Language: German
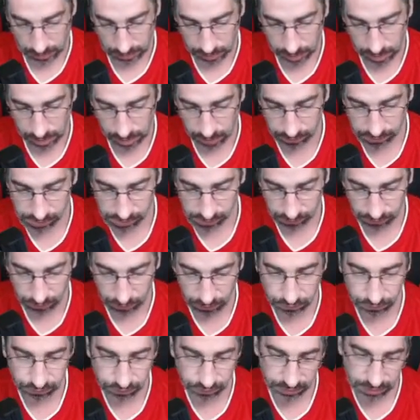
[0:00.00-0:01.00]
Dann haben wir
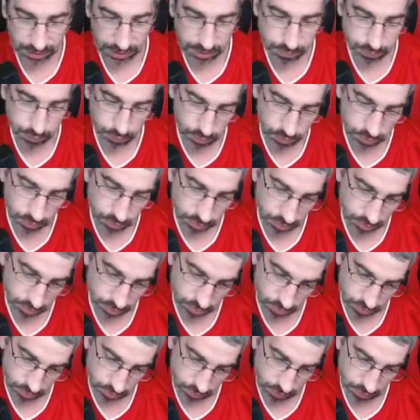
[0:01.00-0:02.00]
von Freiburg
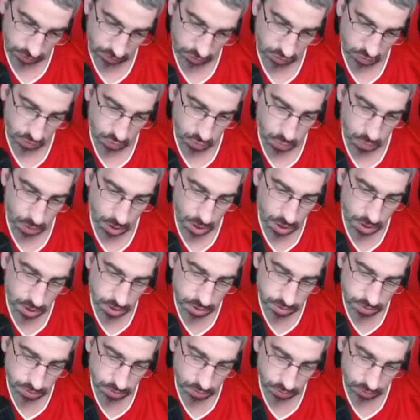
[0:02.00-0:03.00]

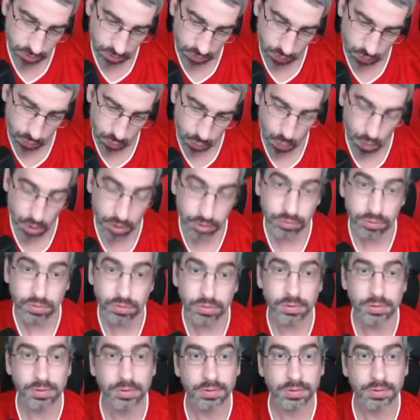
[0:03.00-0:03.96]
Quan oder Quan.